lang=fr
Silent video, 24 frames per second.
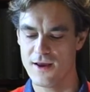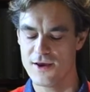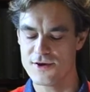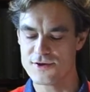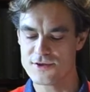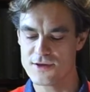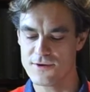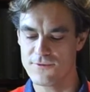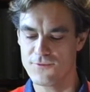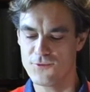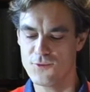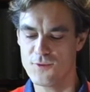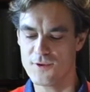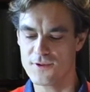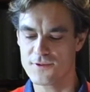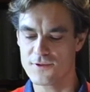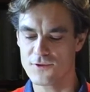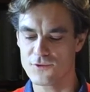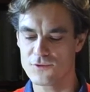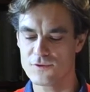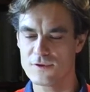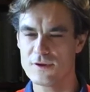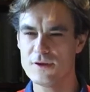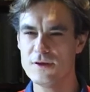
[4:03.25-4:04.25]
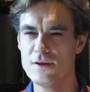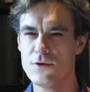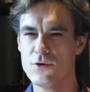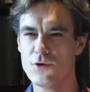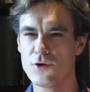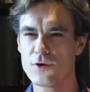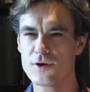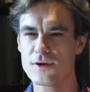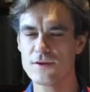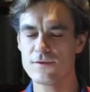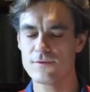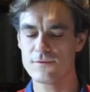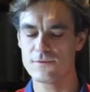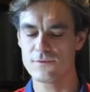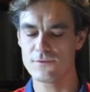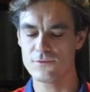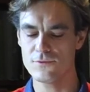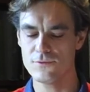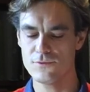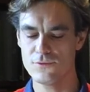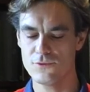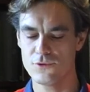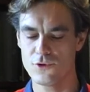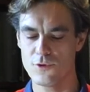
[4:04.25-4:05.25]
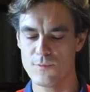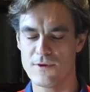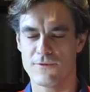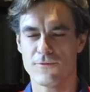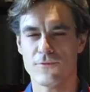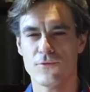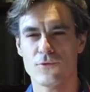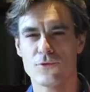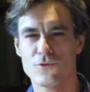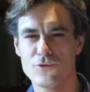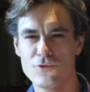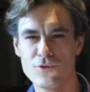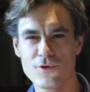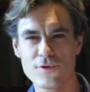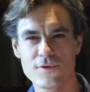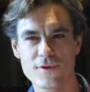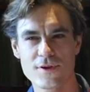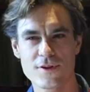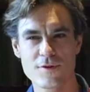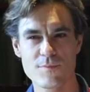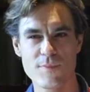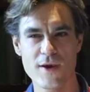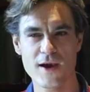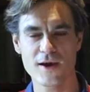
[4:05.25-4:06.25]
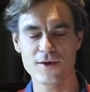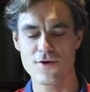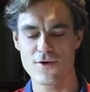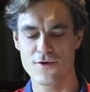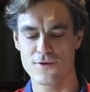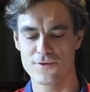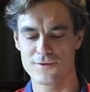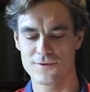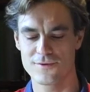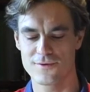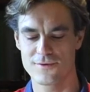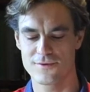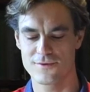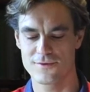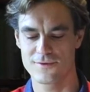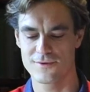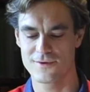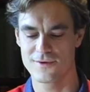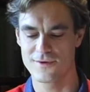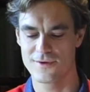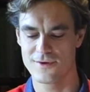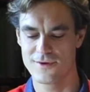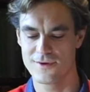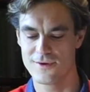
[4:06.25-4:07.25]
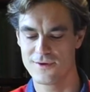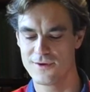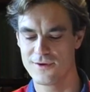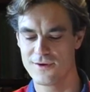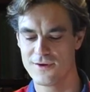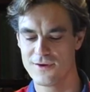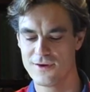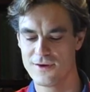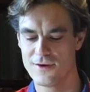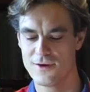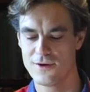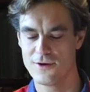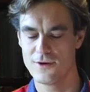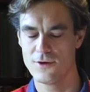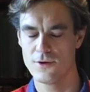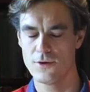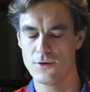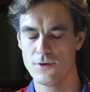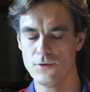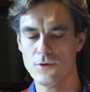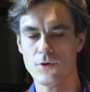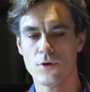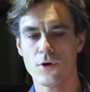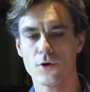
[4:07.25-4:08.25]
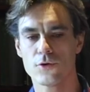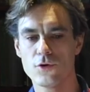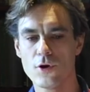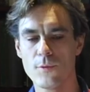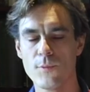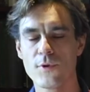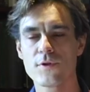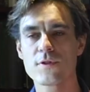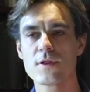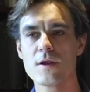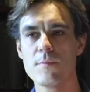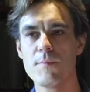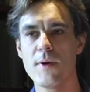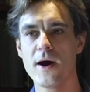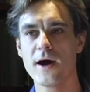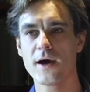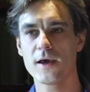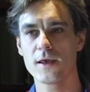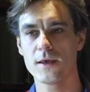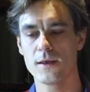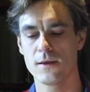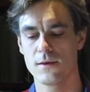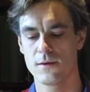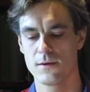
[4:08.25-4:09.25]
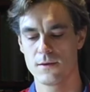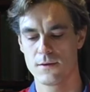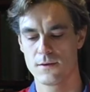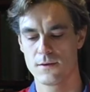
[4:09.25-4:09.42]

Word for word: j'ai vu et senti l'horizon de mes futures expériences. Une clôture m'en séparait.